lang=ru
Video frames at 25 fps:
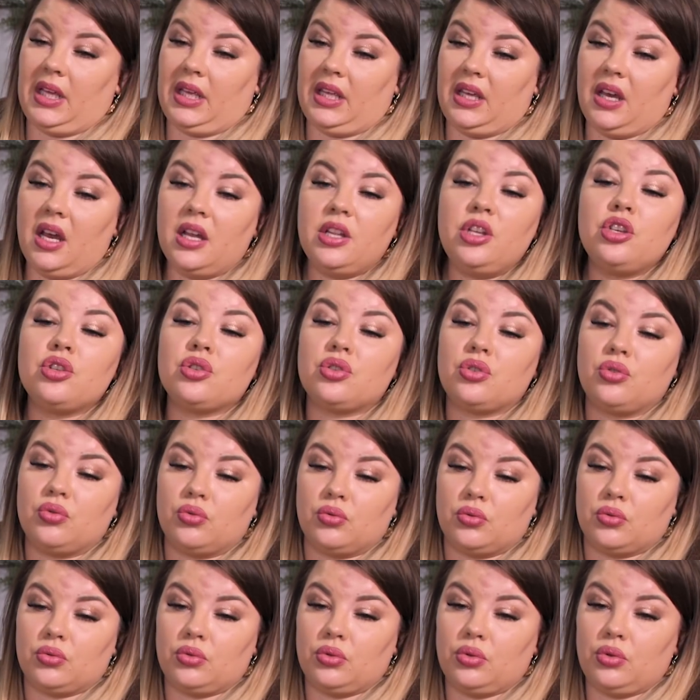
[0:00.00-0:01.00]
Я не
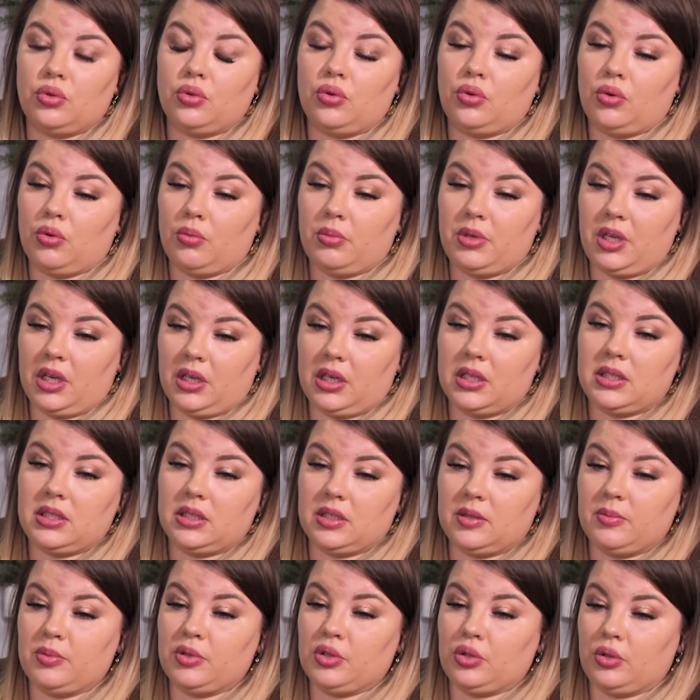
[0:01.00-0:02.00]
жду, но мне
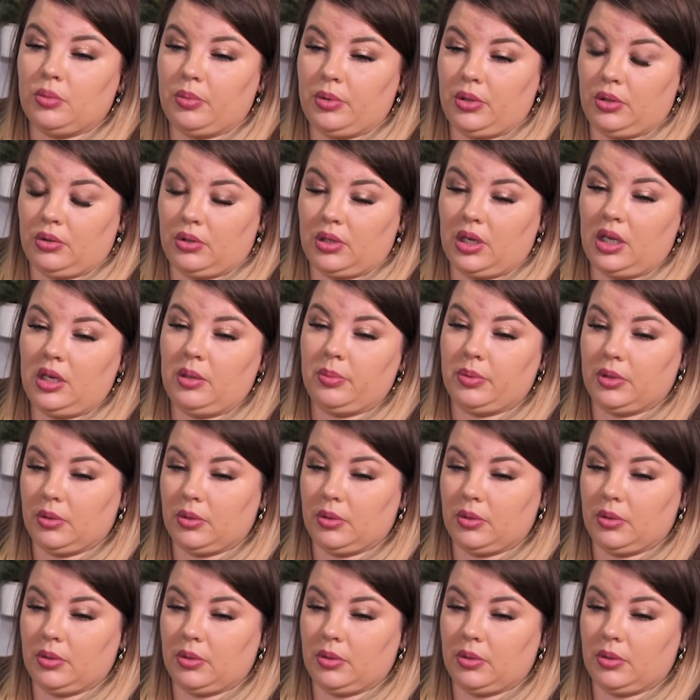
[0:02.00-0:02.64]
хотелось бы, чтобы ее дали,